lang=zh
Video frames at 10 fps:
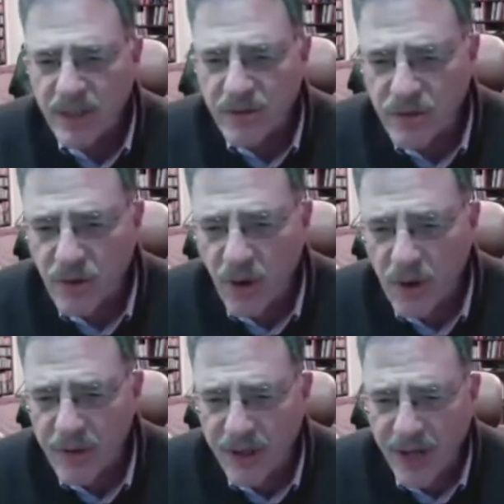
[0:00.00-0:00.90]
讲得都
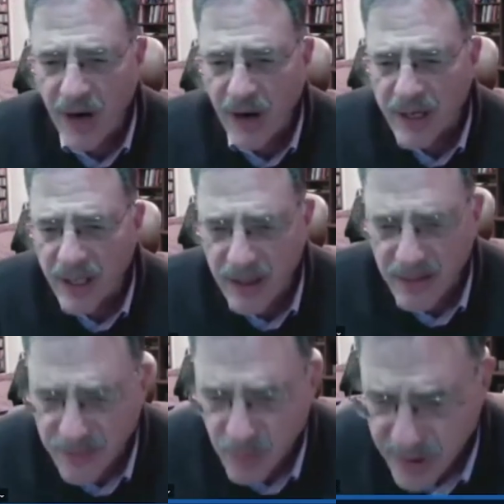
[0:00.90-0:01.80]
非常的离谱，
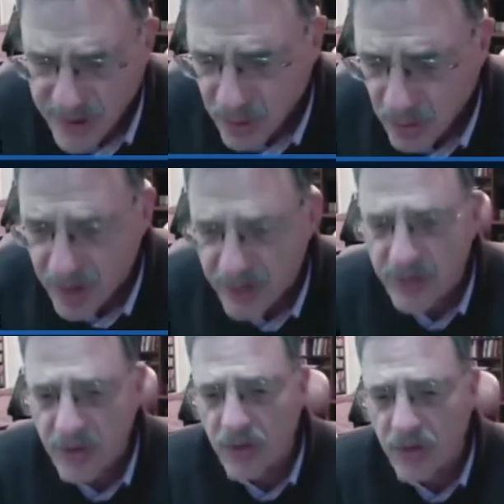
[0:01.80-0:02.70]
在批评
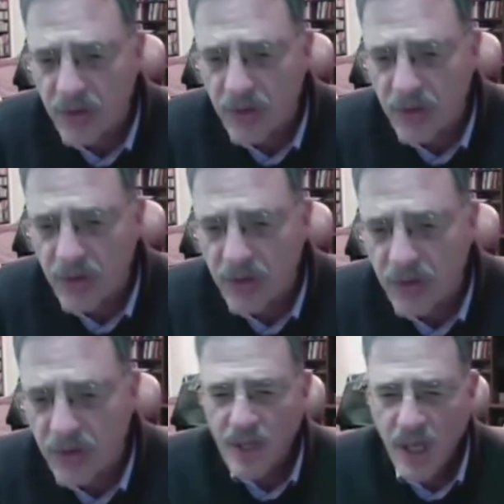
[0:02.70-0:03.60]
西方的民主国
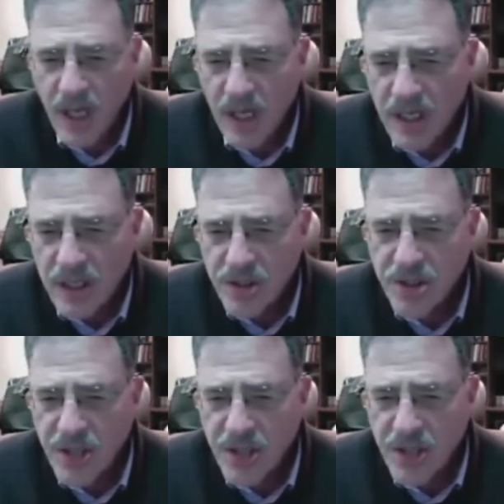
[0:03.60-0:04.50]
家，
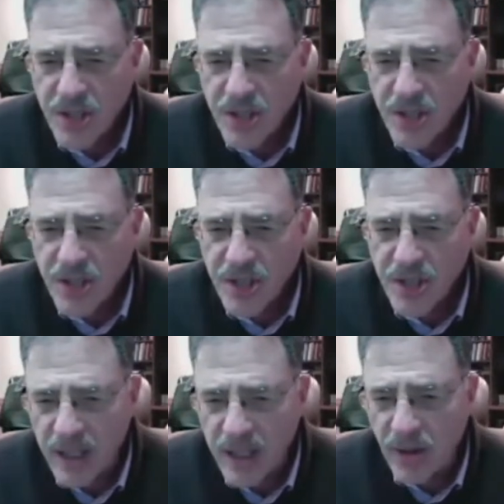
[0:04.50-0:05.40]
他们明显的就是
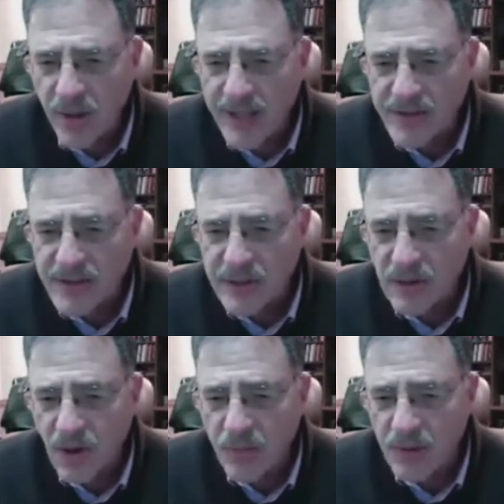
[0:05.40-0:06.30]
在带风
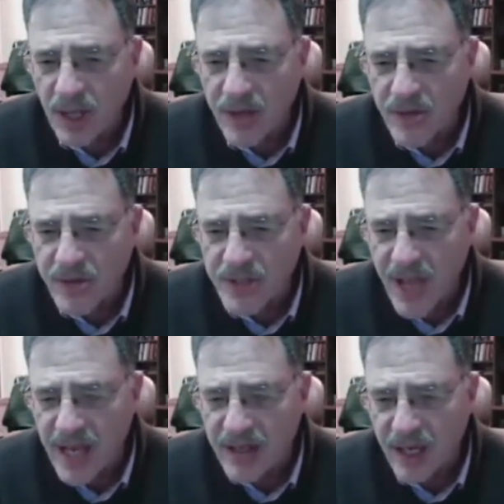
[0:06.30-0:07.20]
向，
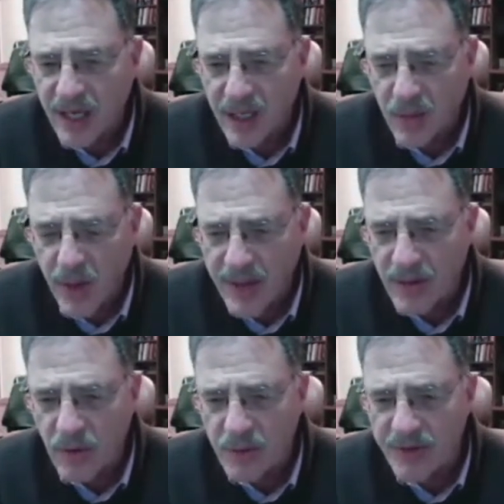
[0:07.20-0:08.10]
他们
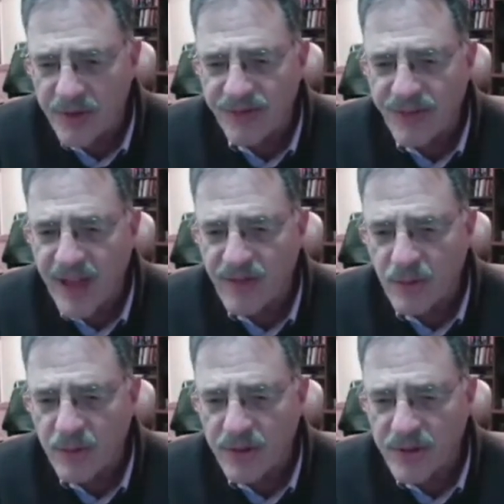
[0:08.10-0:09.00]
想要透
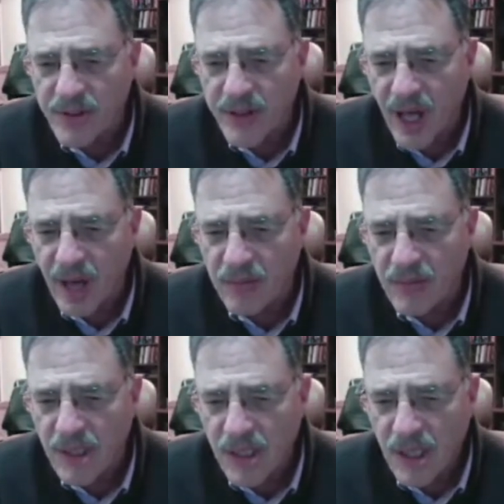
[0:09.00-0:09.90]
过这样的
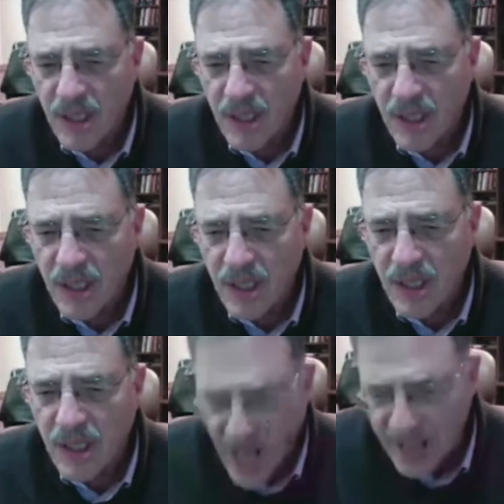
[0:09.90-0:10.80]
方式，
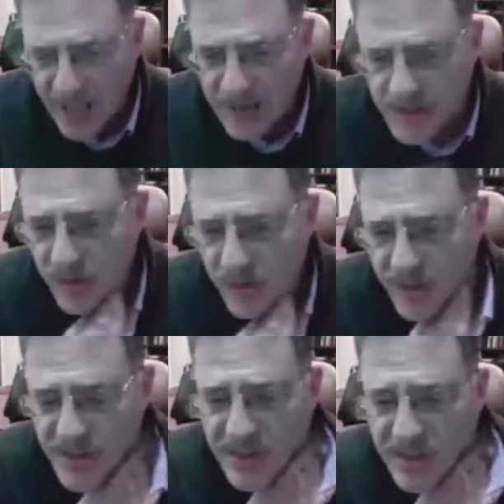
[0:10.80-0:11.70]
让美国也
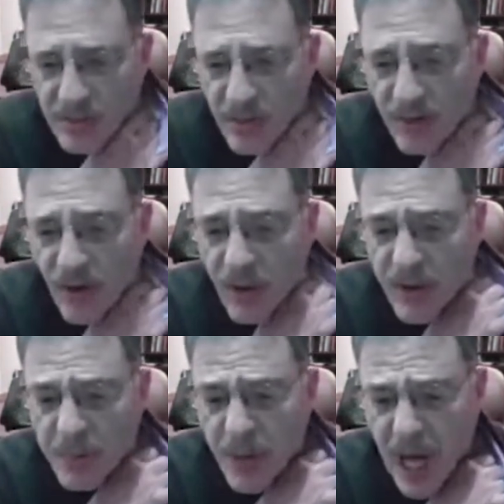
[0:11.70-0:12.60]
好，其他国家
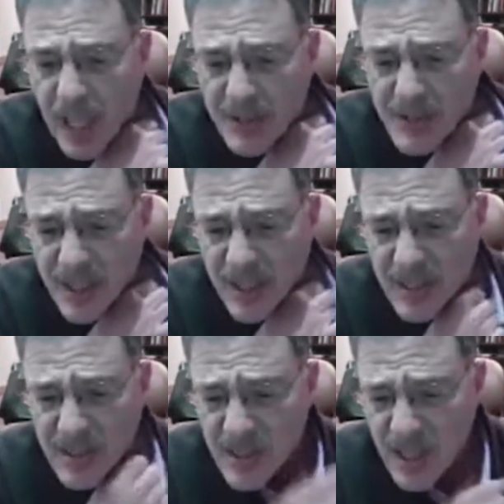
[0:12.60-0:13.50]
也好的民
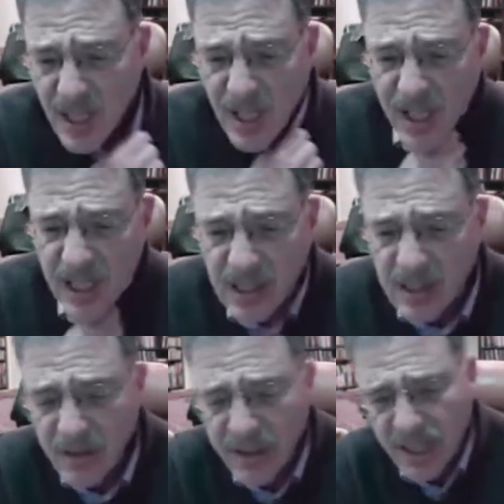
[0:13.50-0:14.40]
众。
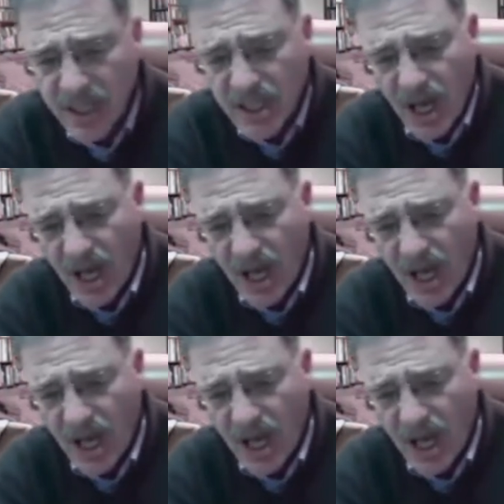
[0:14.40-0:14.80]
呃，